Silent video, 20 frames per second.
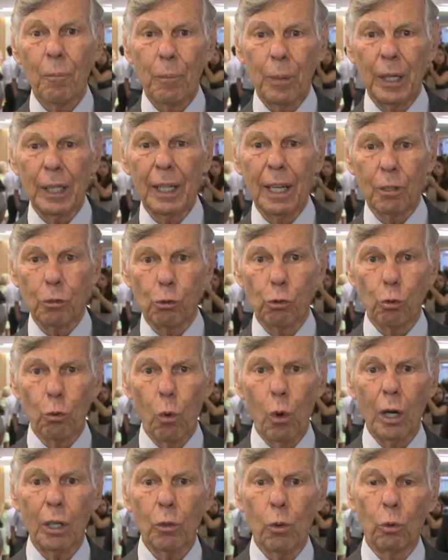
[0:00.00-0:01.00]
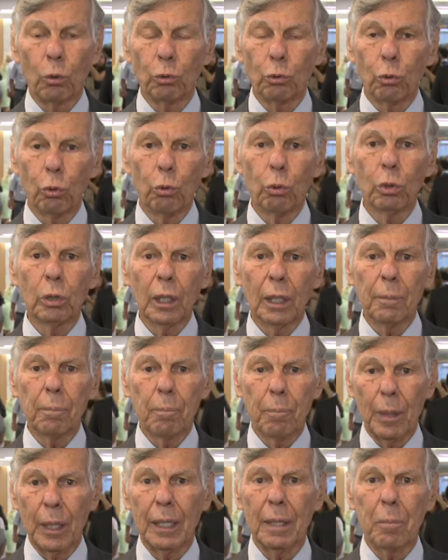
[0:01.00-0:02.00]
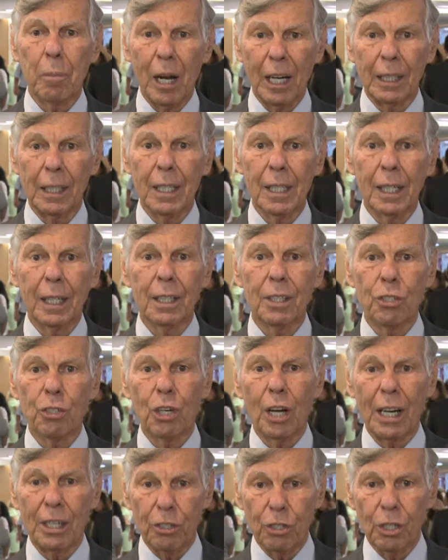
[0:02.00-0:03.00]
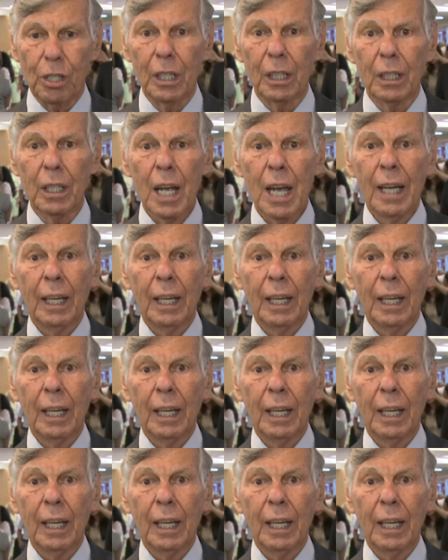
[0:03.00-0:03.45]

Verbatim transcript: pela sua conduta, pela maneira de agir